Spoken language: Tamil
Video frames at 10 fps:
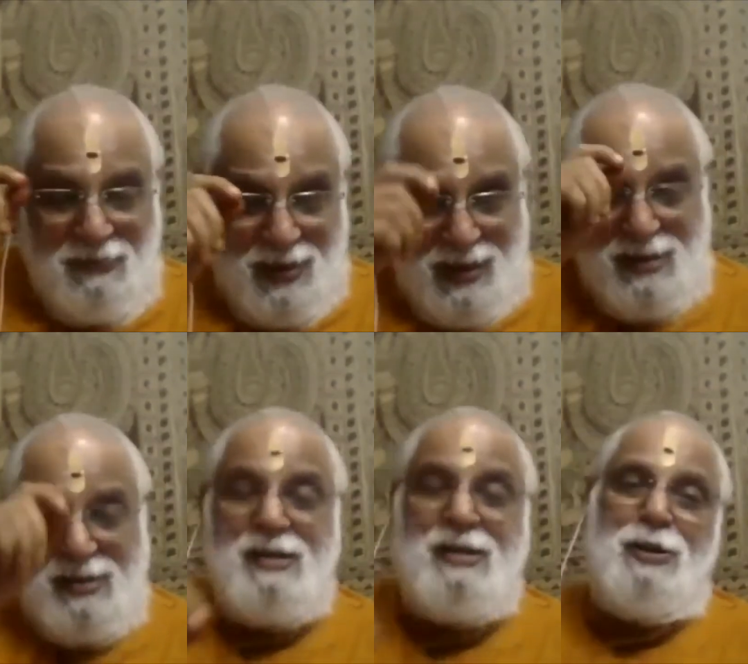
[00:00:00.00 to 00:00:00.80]

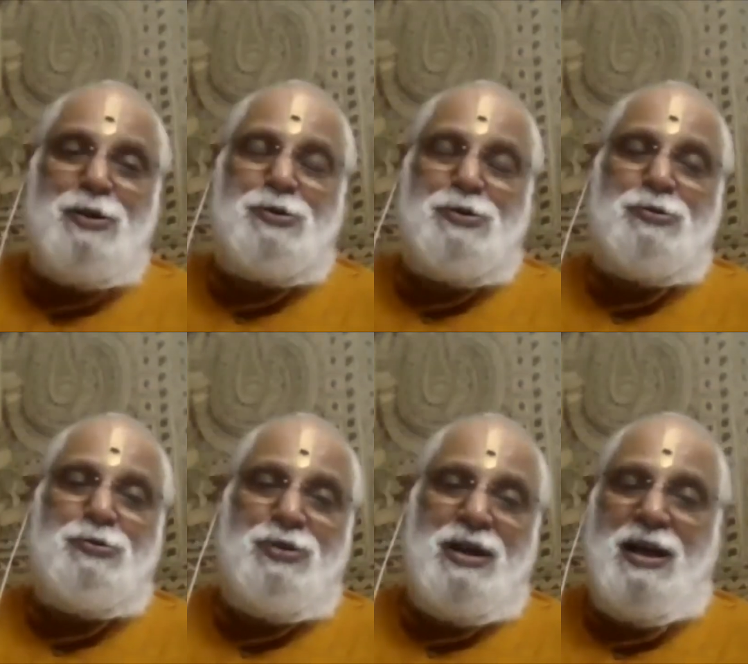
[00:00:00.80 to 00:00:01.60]
விலங்குகளுக்கு
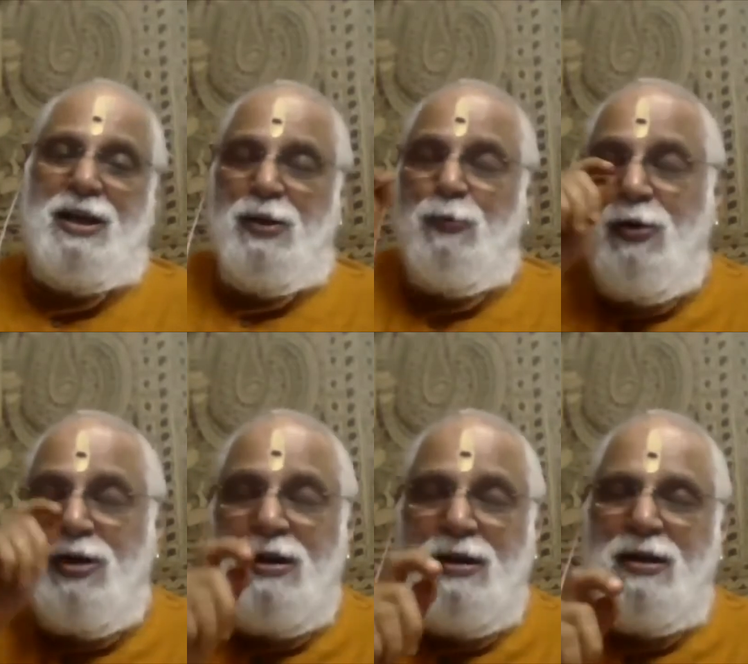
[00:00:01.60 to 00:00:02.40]
கூட ஒரு